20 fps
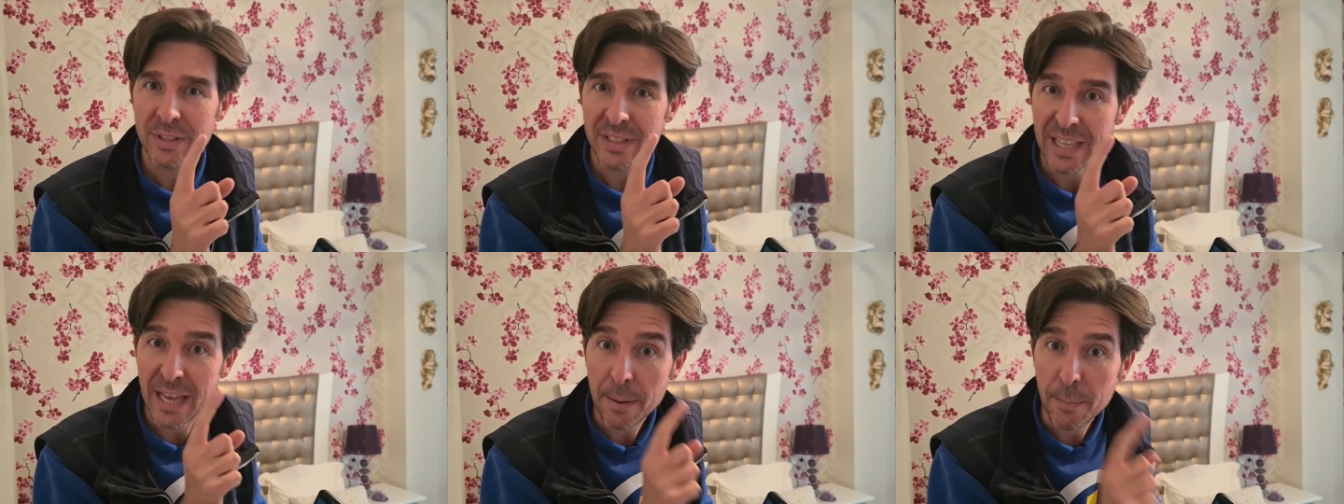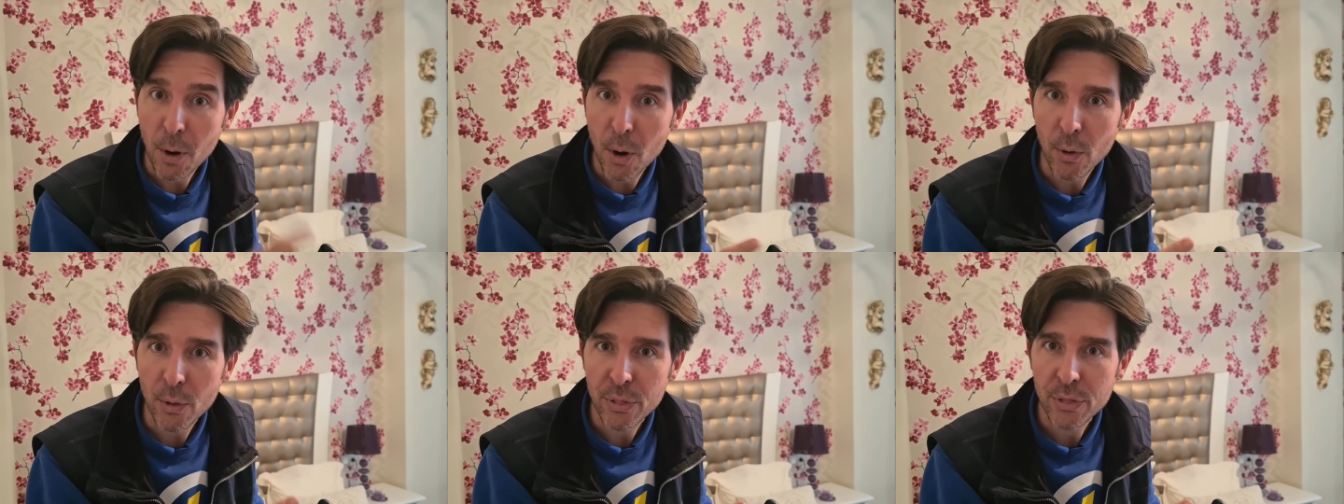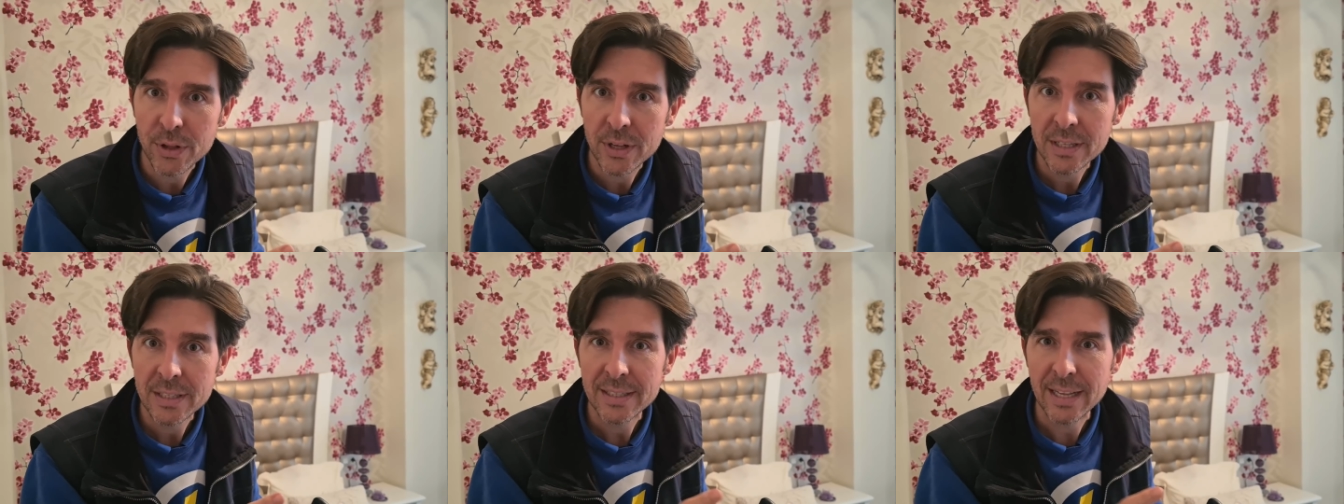de voz,
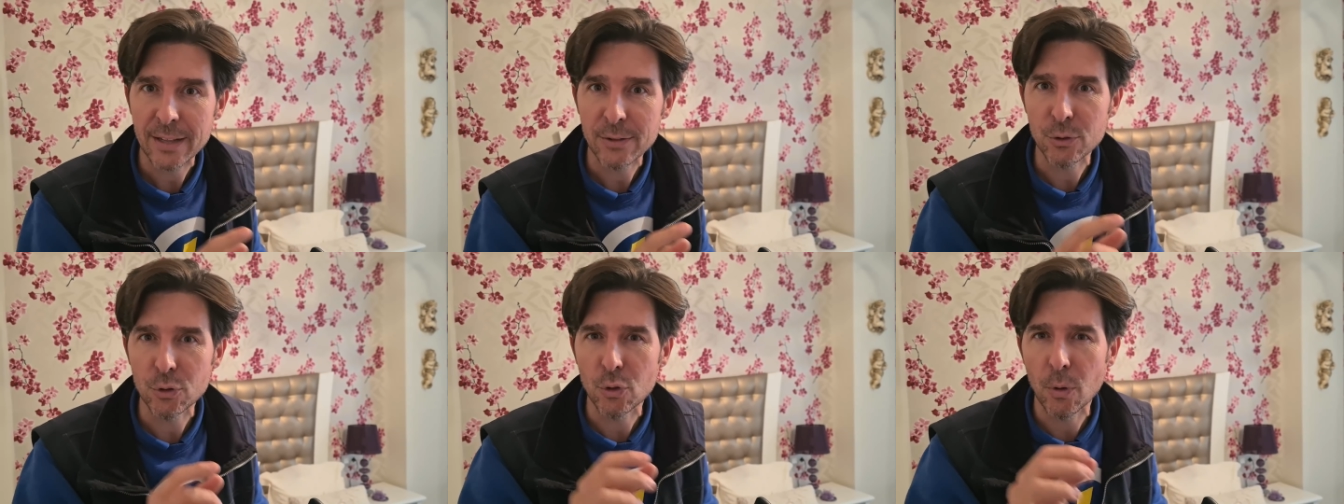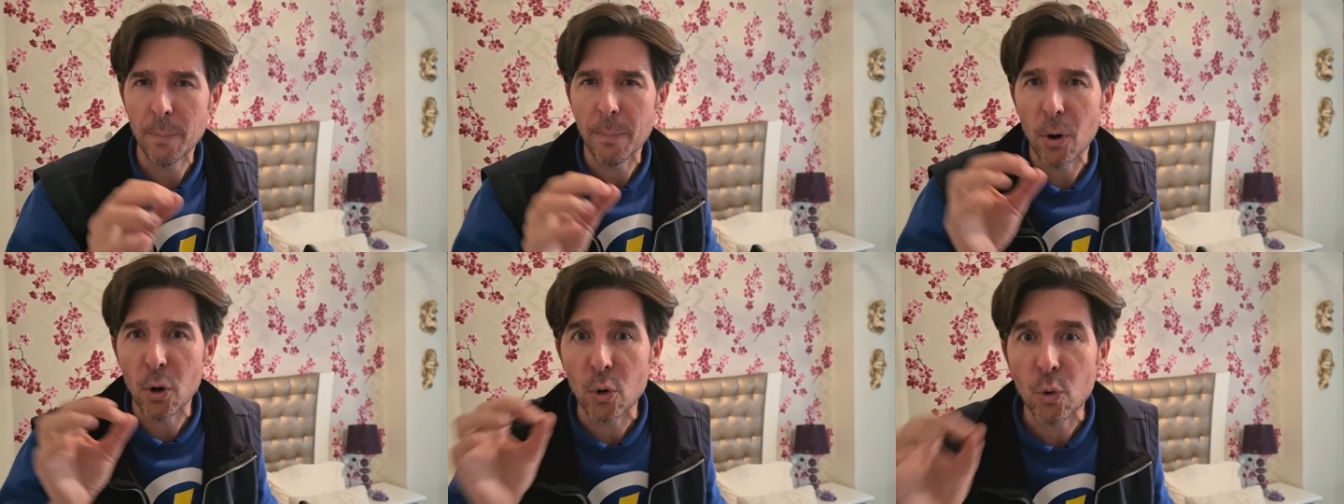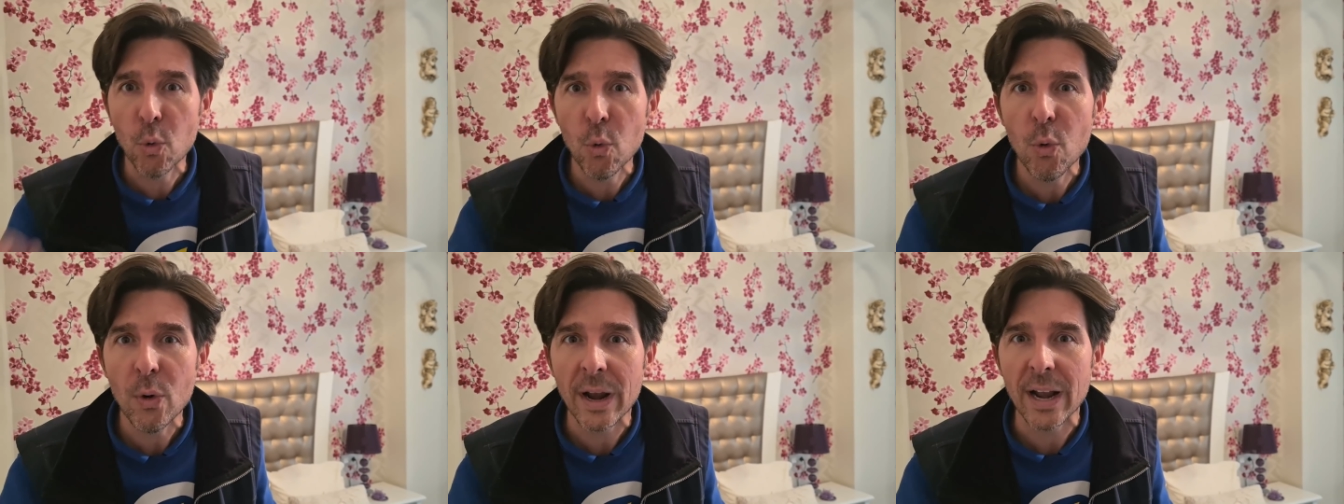tanto por
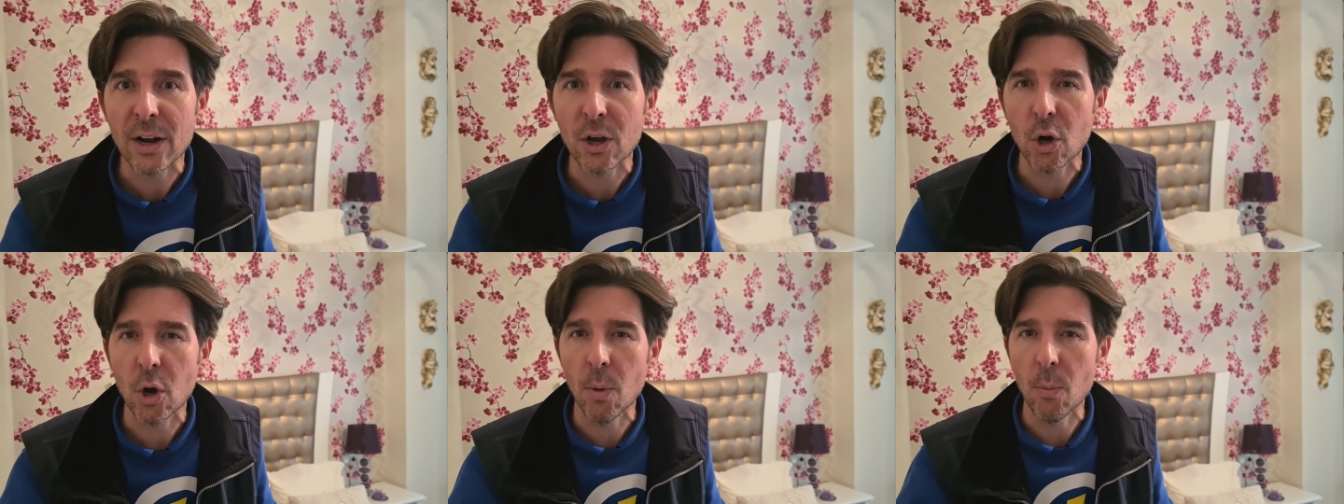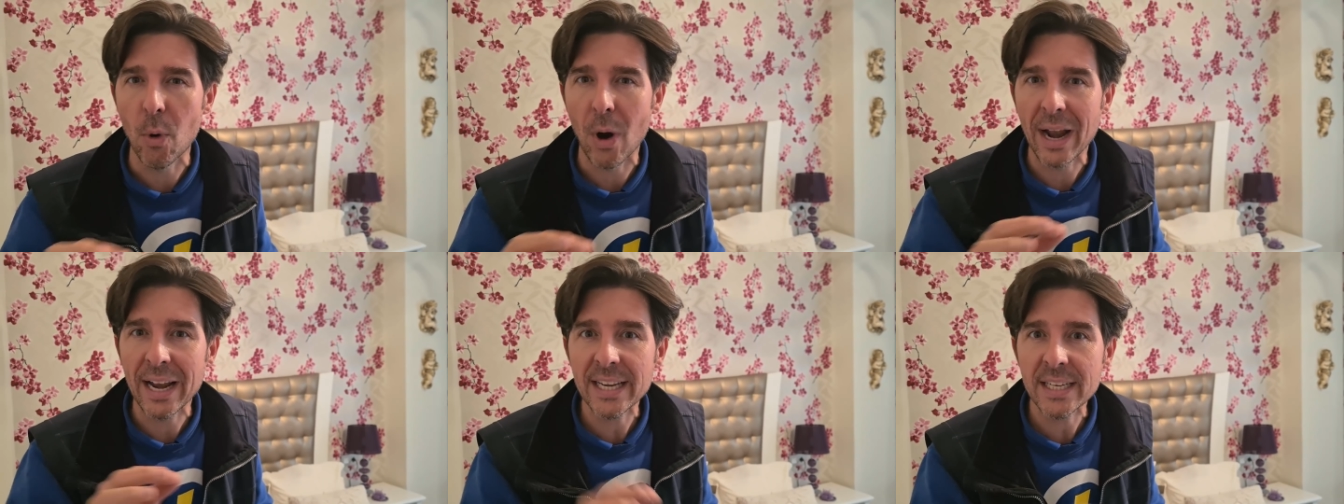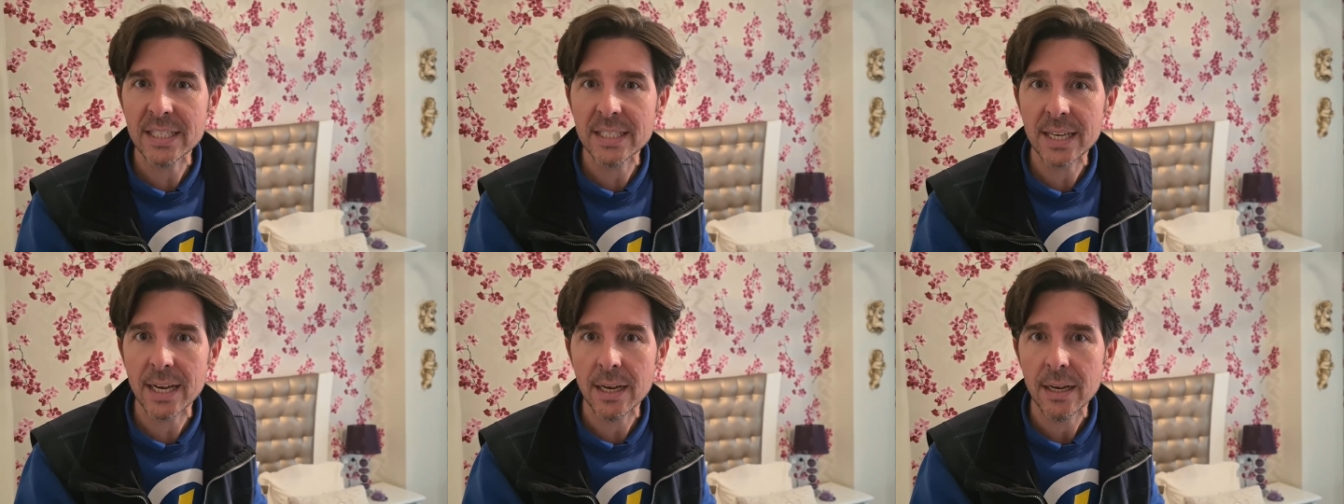Google como
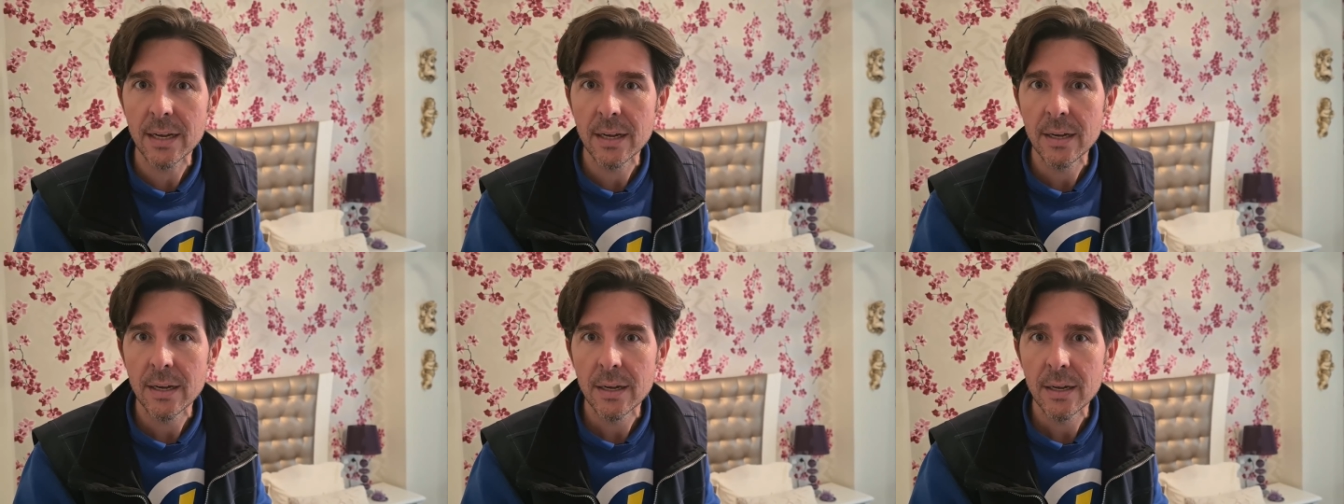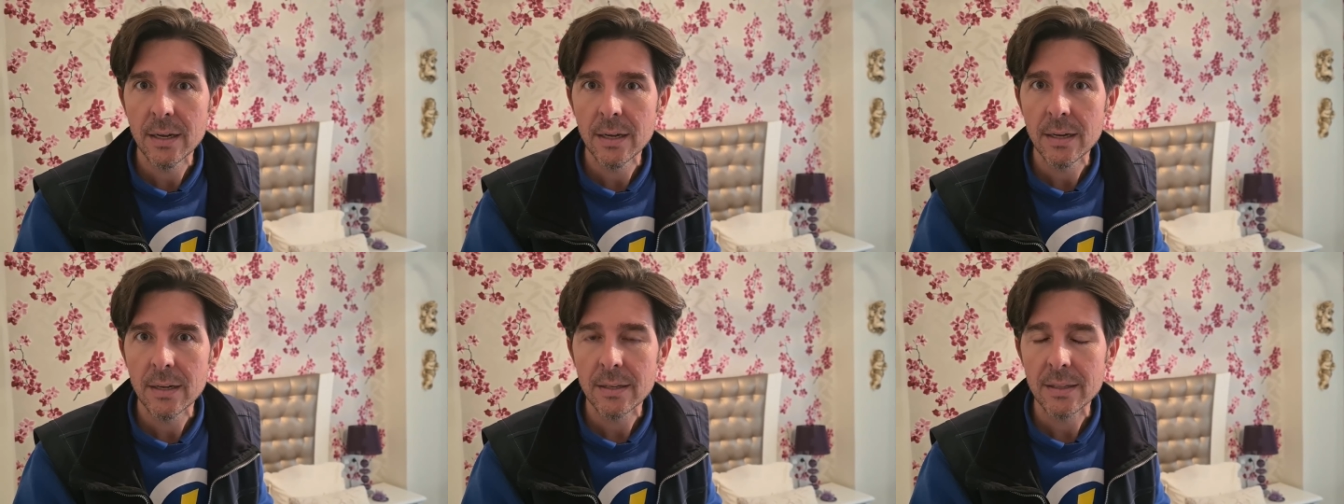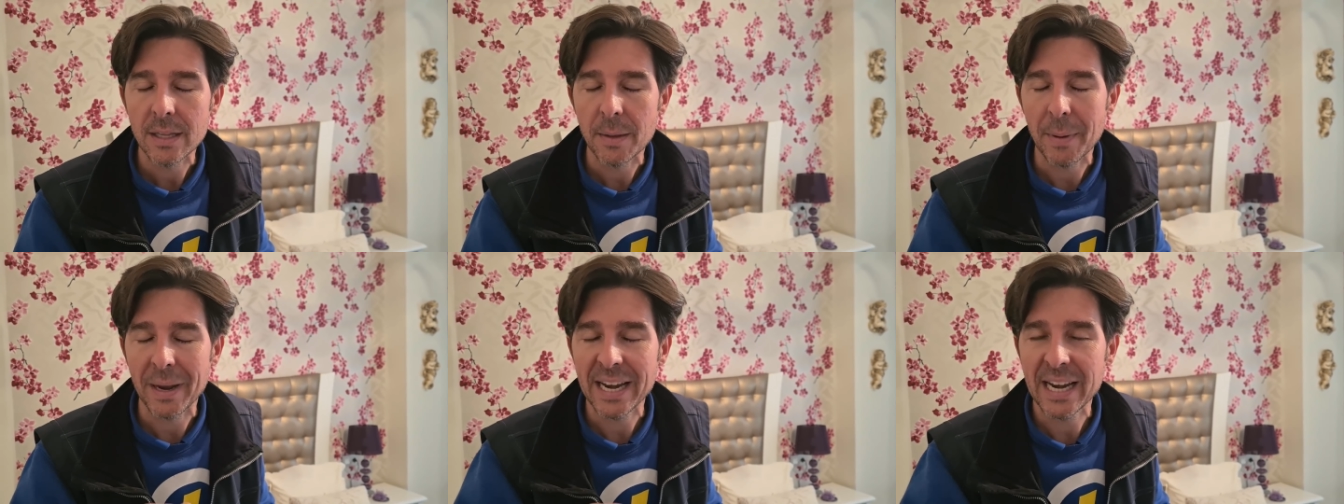Alexa,
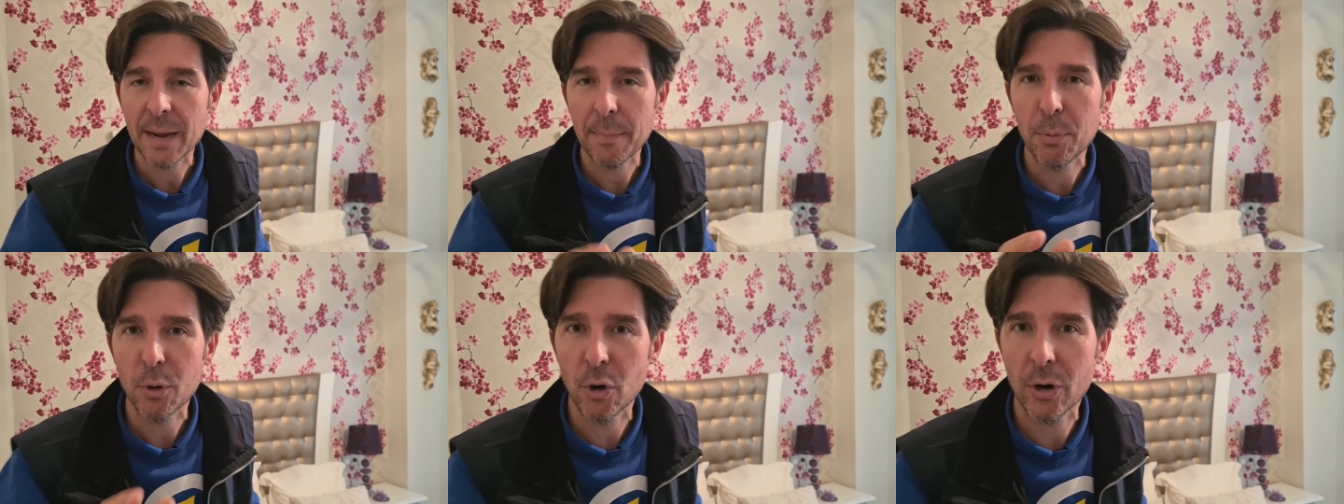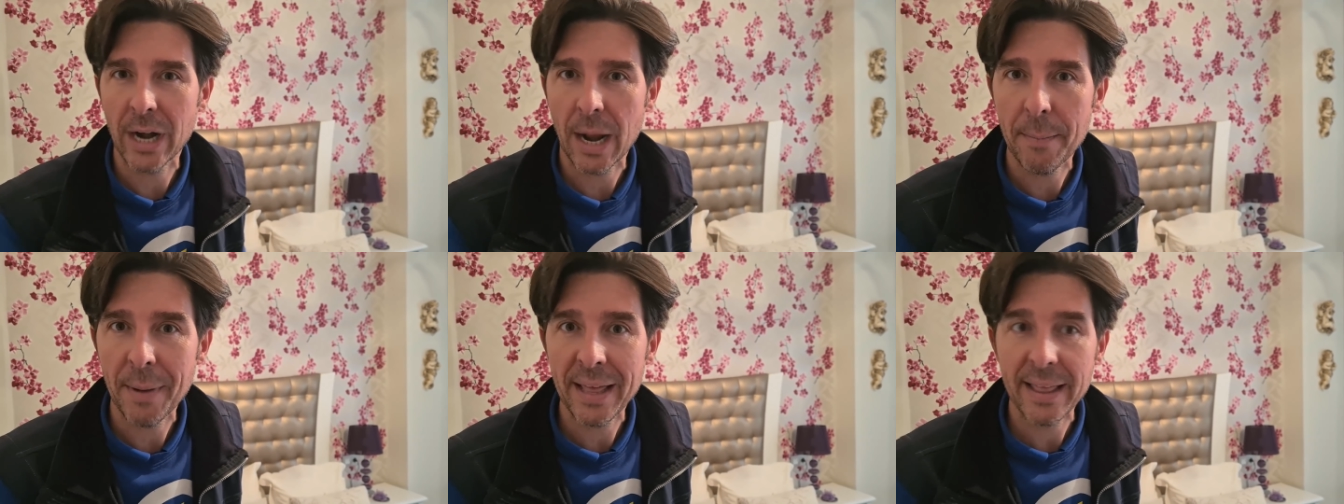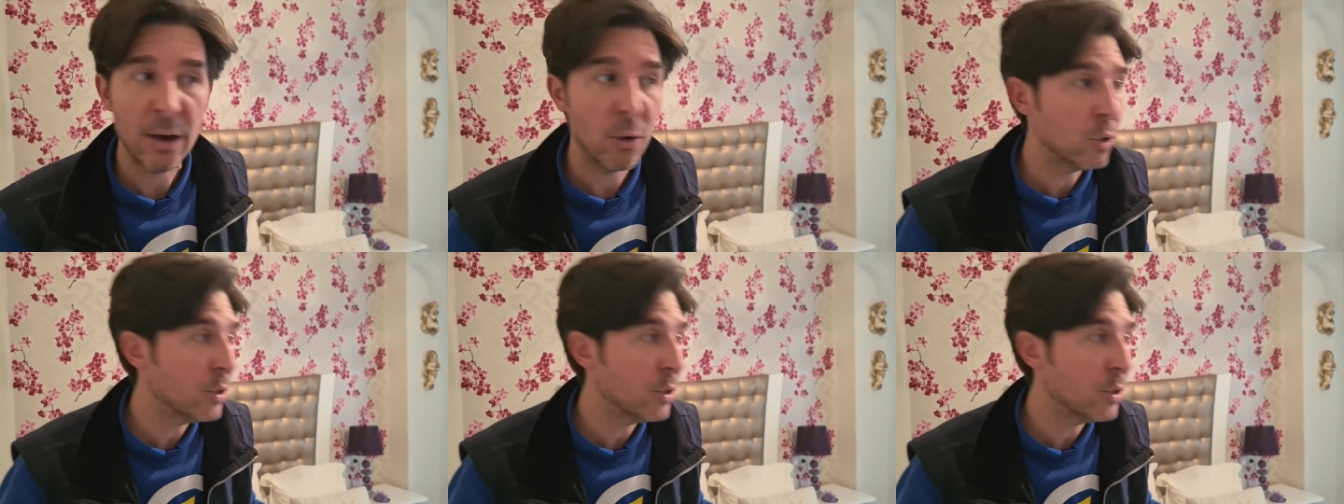de manera programada.